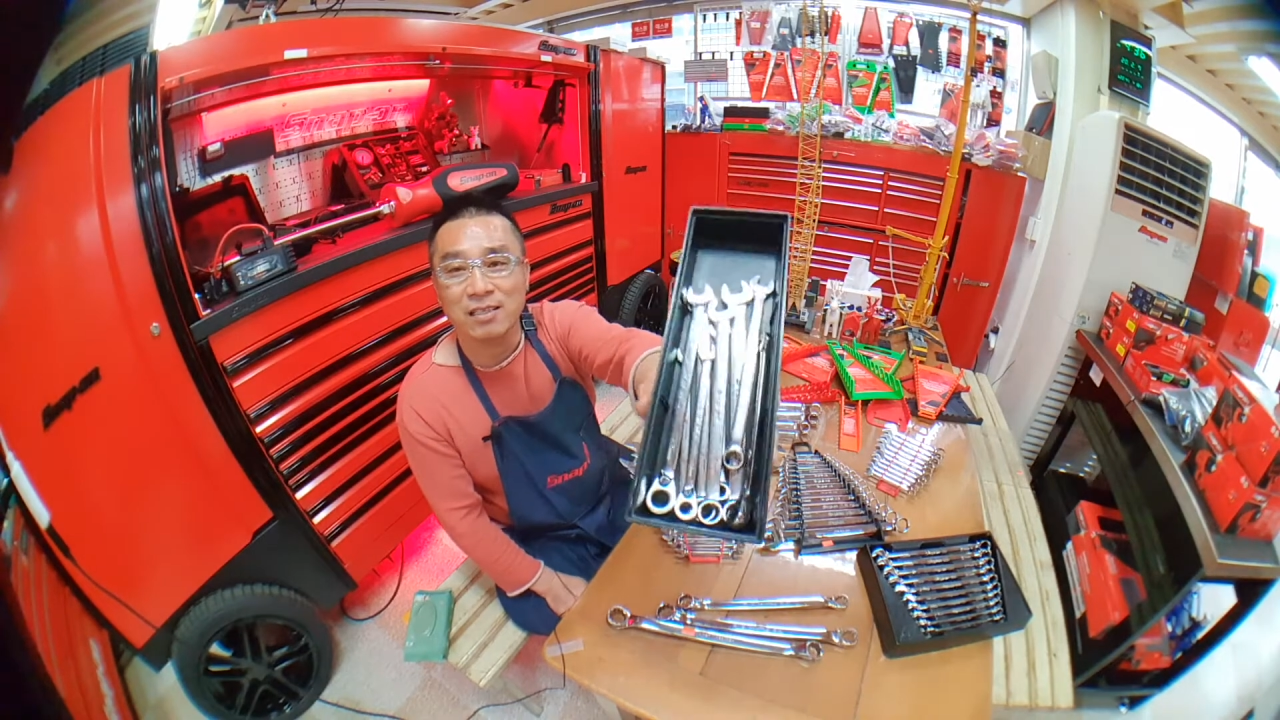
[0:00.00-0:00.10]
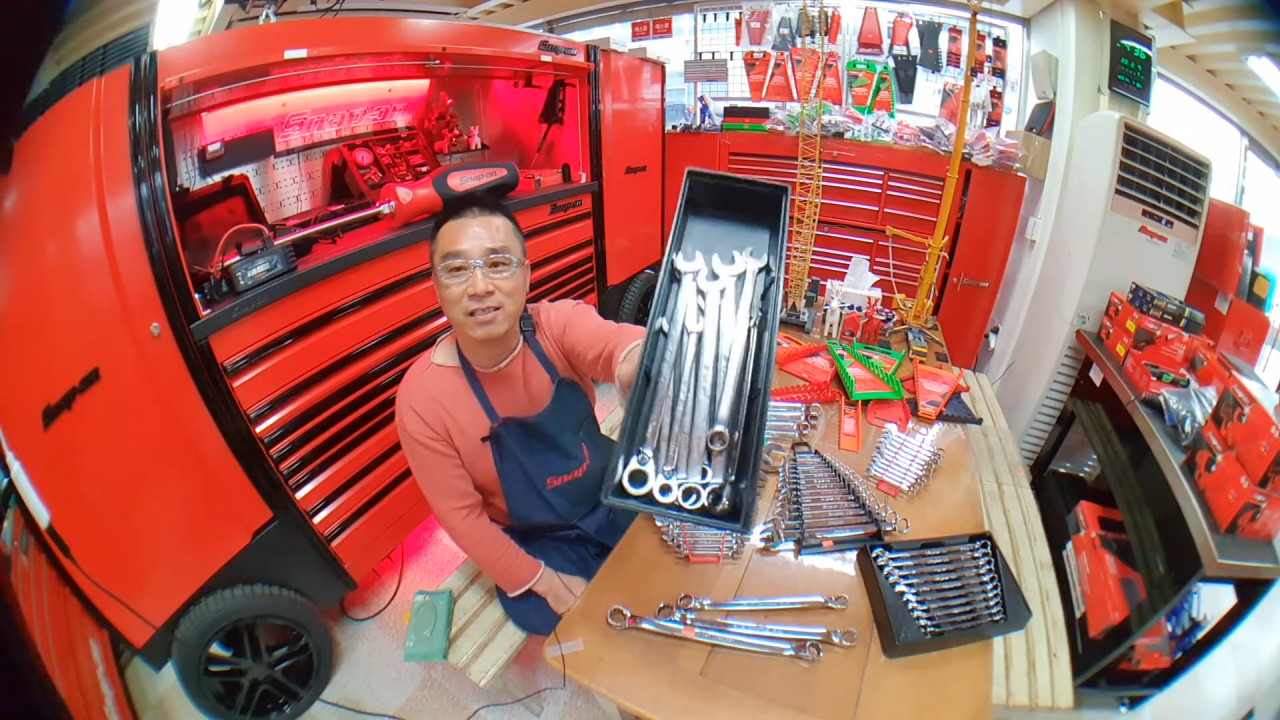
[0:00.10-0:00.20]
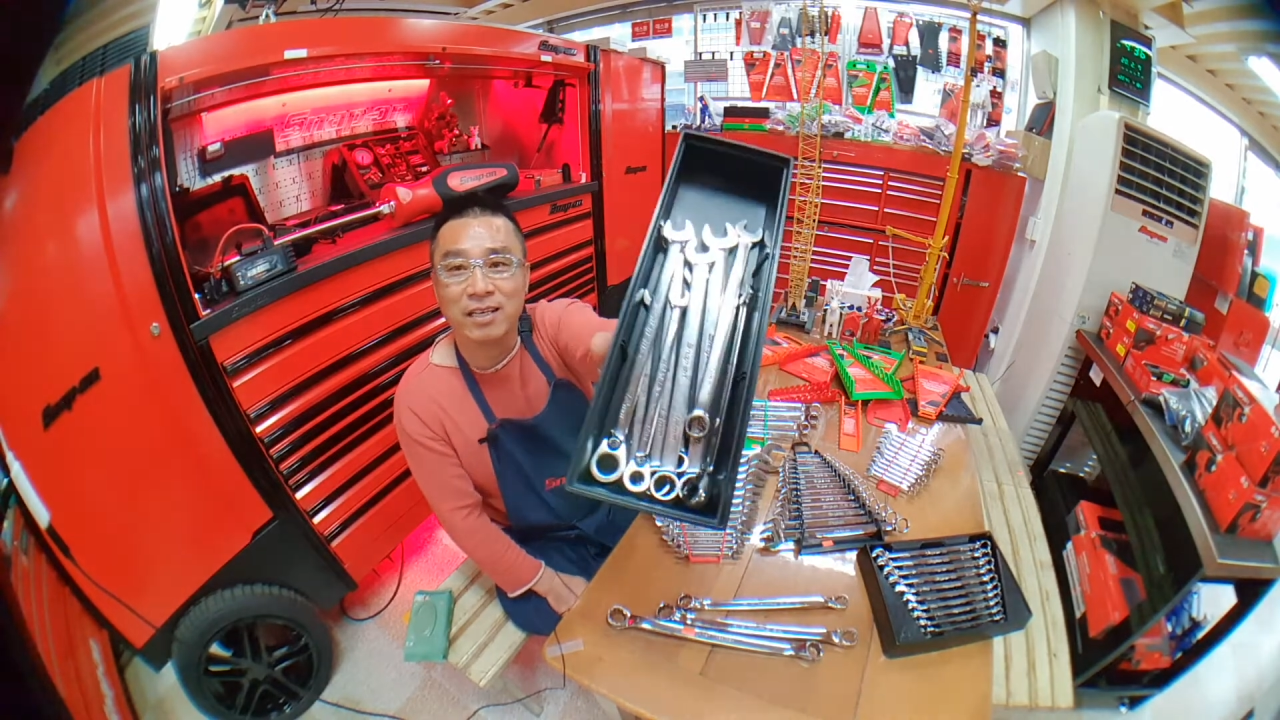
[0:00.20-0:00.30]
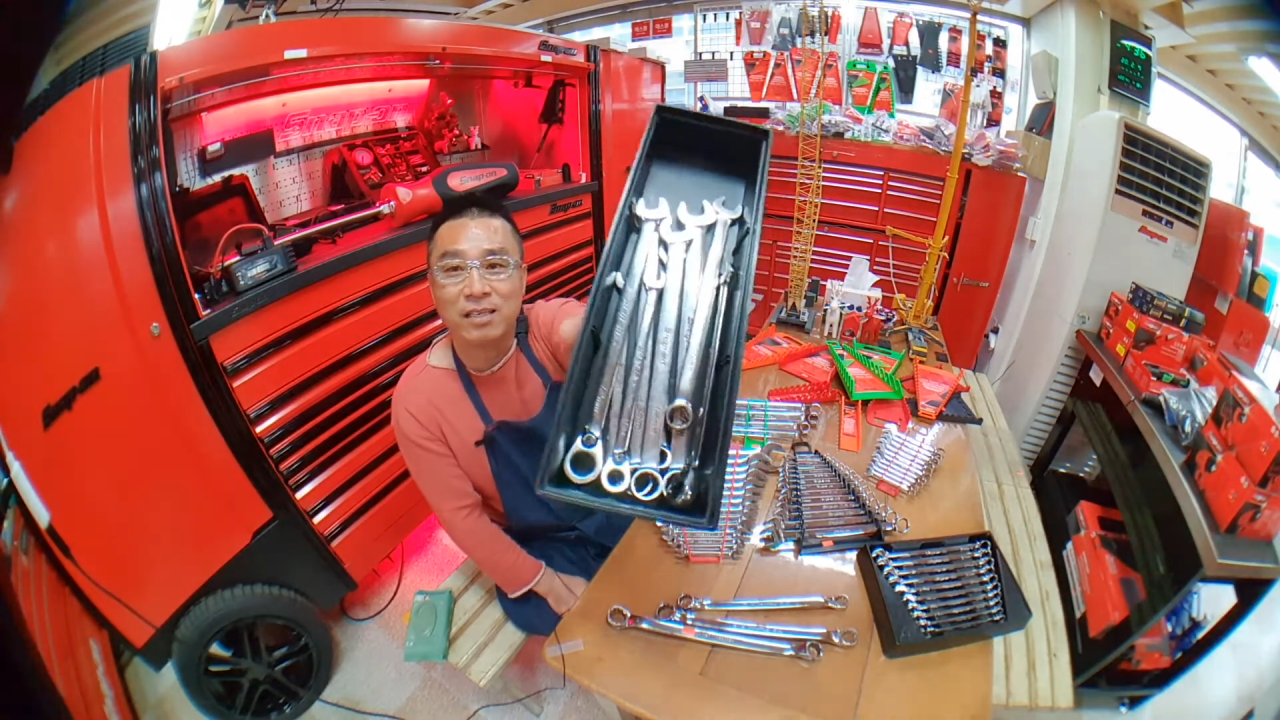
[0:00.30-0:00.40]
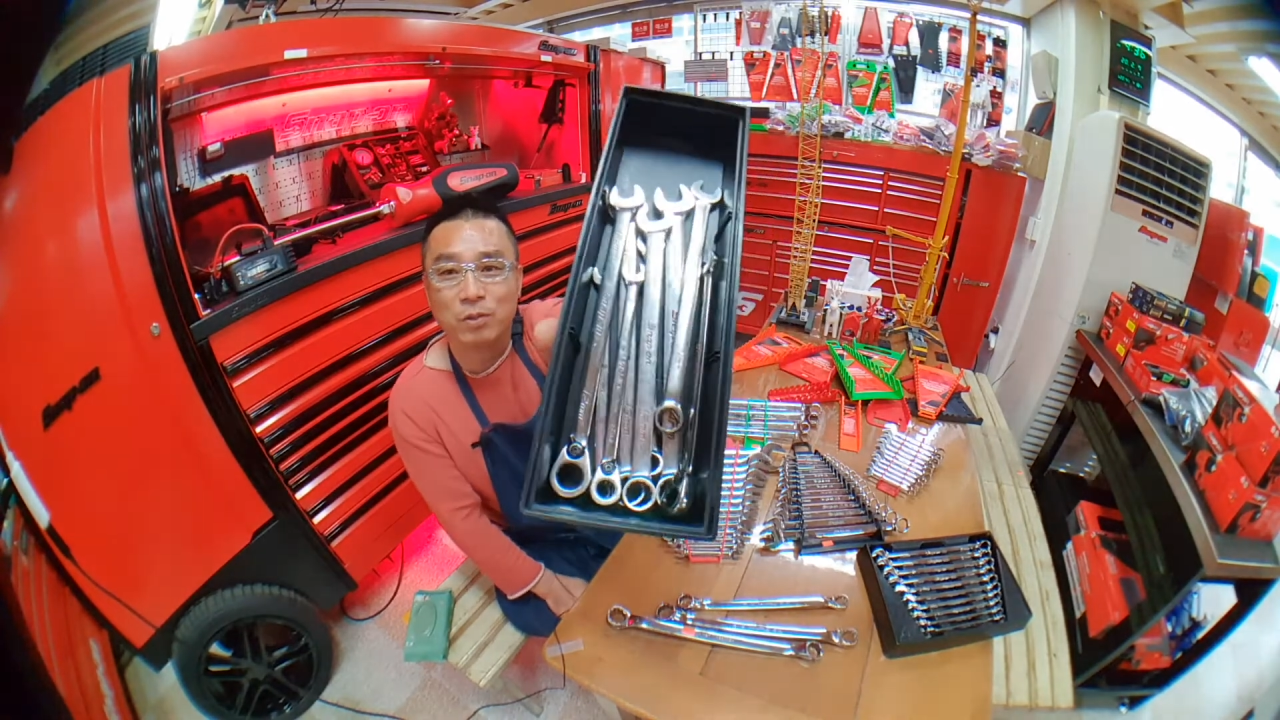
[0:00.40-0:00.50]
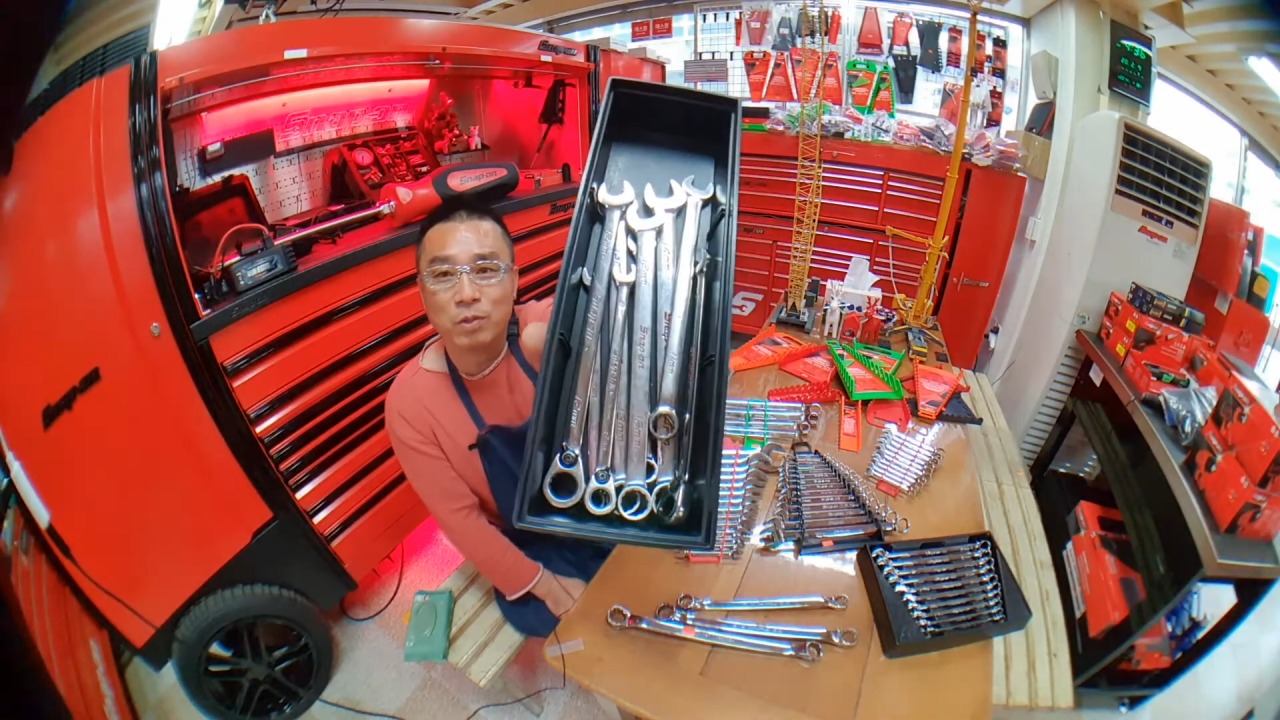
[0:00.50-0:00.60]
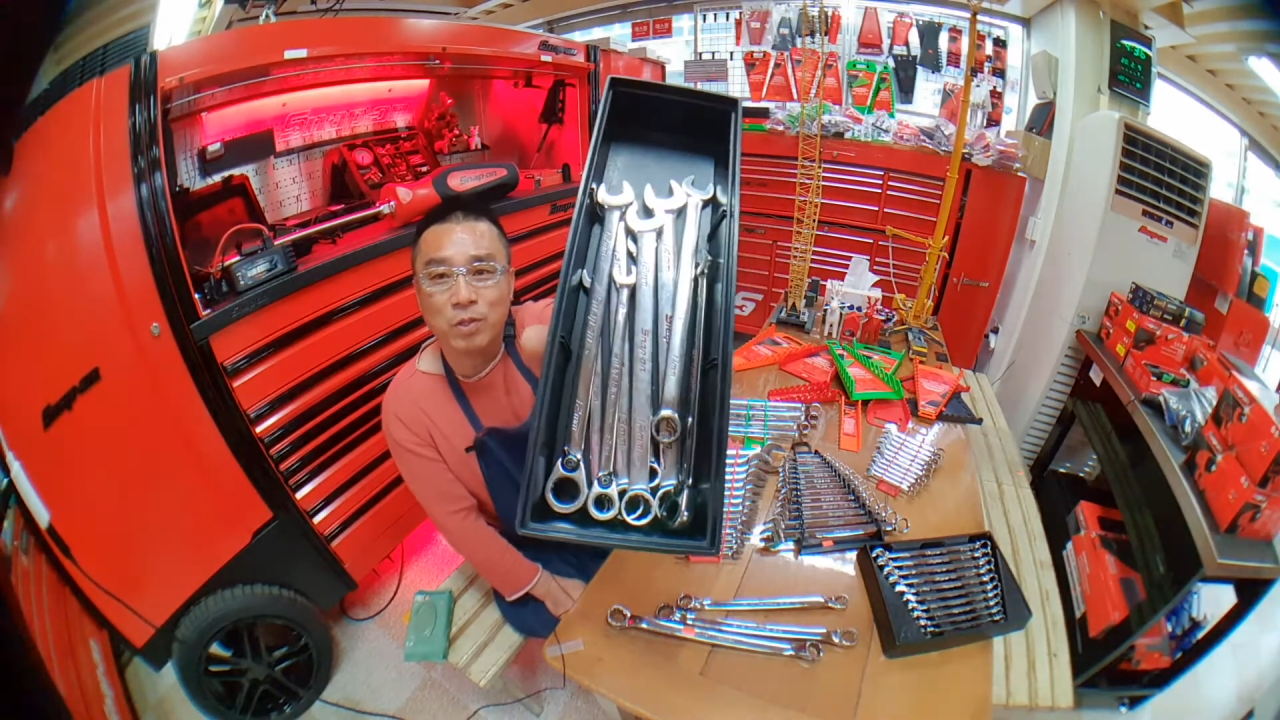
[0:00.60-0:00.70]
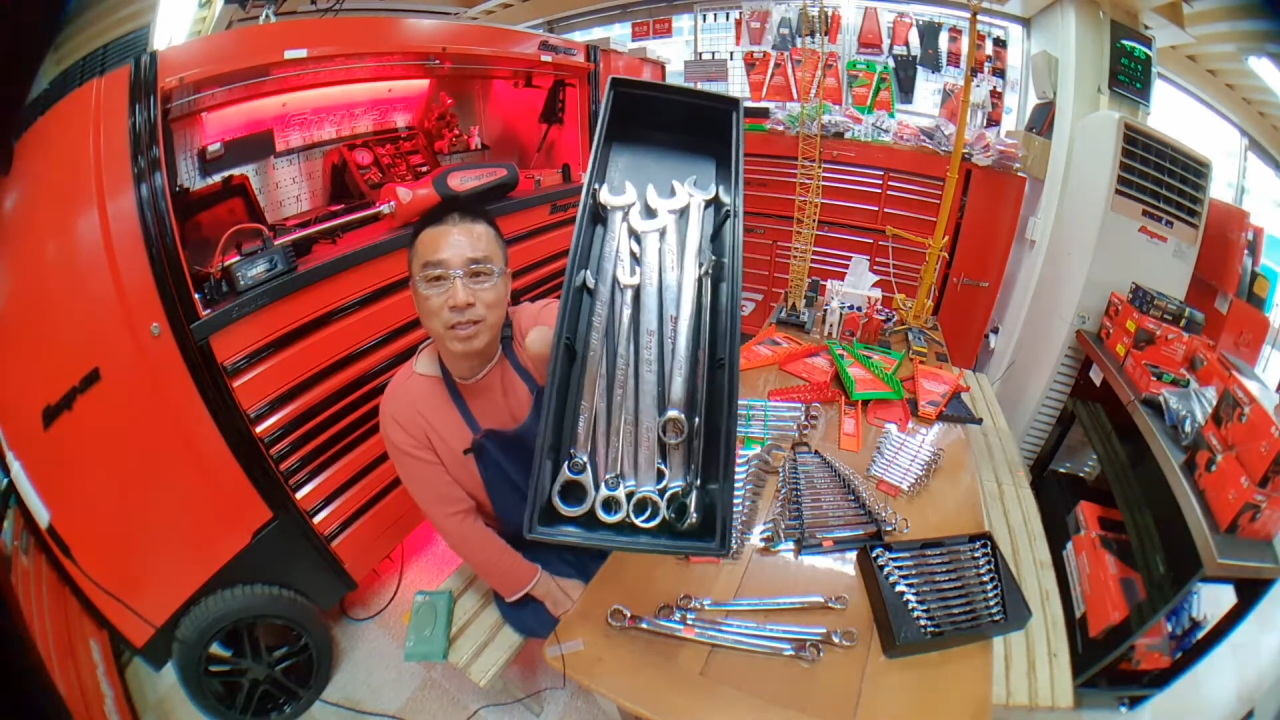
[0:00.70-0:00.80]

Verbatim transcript: 여러 개를 두고